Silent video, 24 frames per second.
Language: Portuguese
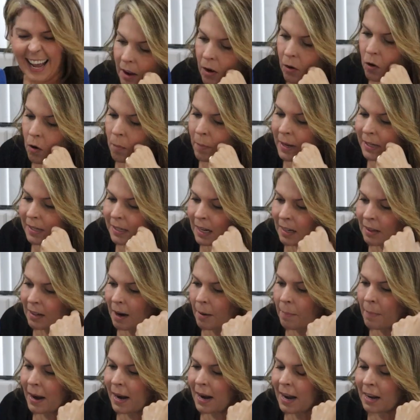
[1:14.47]
Eu comecei a
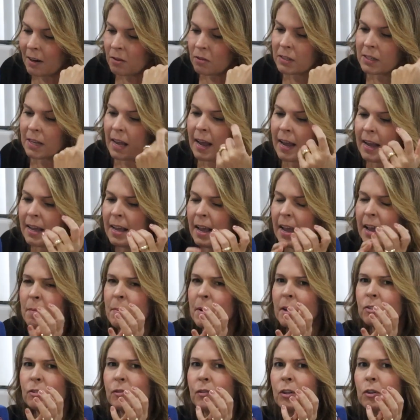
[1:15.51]
trabalhar no CRM,
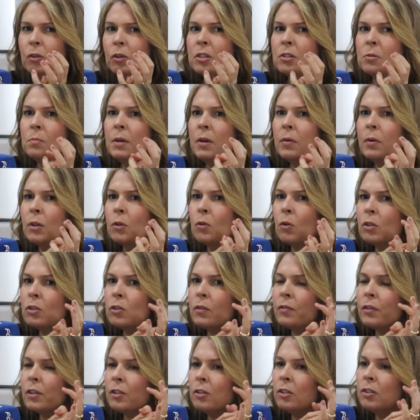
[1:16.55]
acho que foi 2002 ou
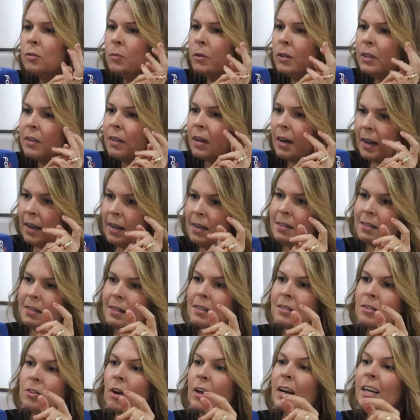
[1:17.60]
foi 2003. Na a
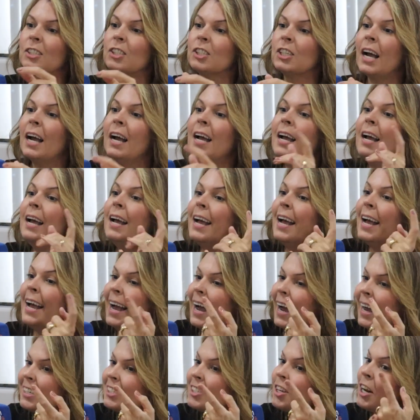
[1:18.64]
senhora saudade,
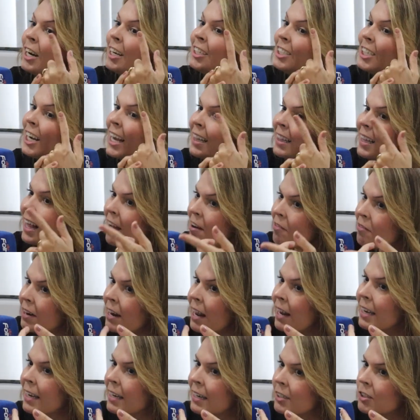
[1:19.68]
já A senhora já estava
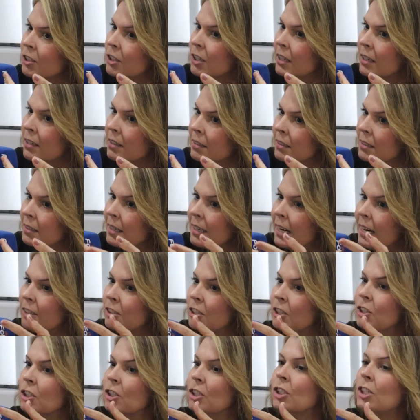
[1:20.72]
na Liga de Câncer e a
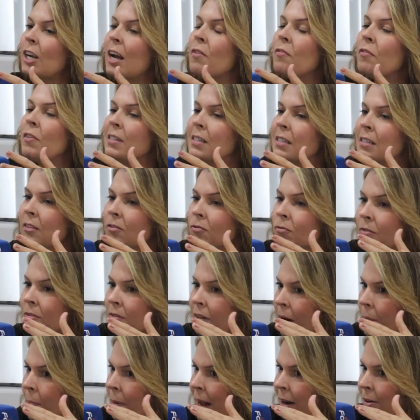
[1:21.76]
gente já fazia uns
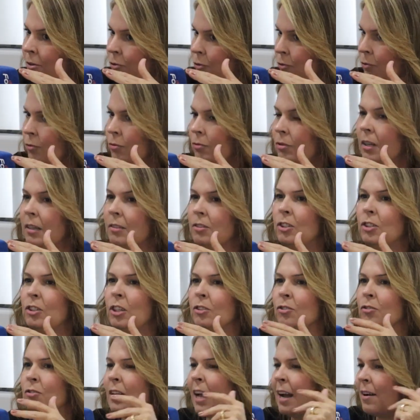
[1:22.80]
trabalhos juntos, a gente
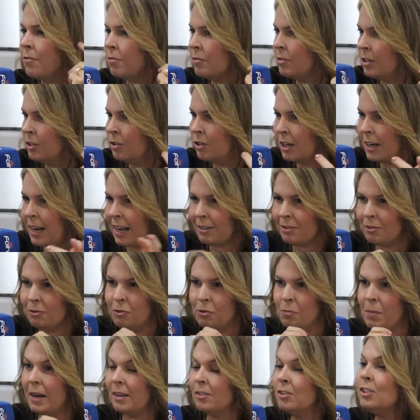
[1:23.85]
ajudava o sindicato dos
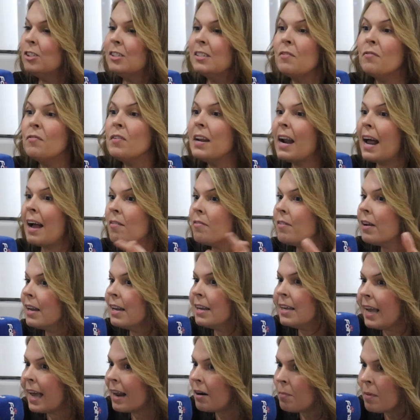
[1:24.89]
médicos, a gente se virava Verdade.
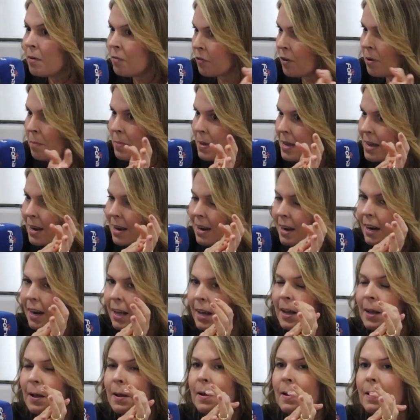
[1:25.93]
ali, era uma família,
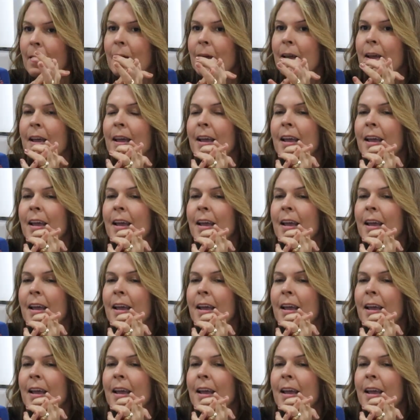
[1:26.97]
né?